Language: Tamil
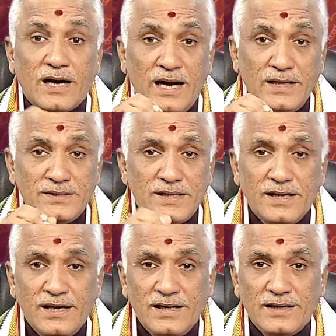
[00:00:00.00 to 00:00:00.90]

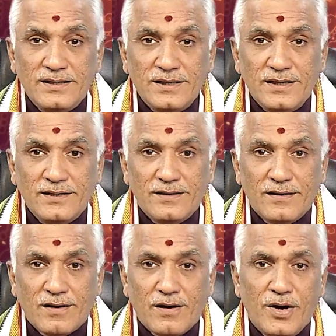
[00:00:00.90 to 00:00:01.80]
கலைஞர்களுக்கு
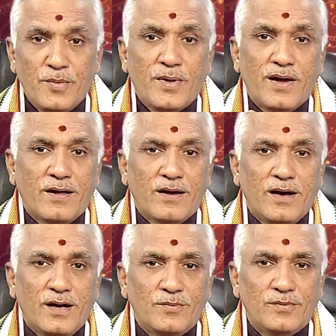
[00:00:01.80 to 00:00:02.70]
கடுமையான
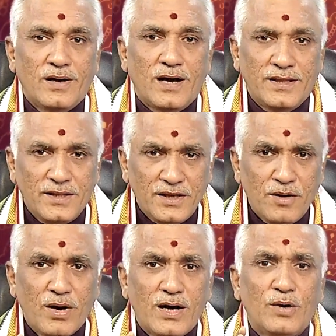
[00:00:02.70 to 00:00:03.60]
காலம்
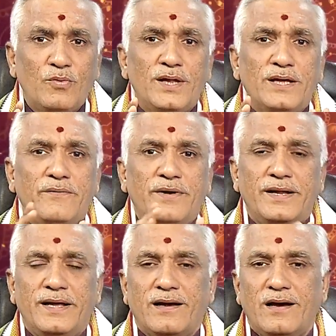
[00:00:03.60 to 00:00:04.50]
அதிகமாக ஒழிக்க
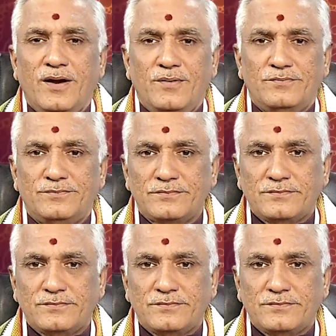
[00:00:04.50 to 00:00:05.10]
வேண்டிய காலம்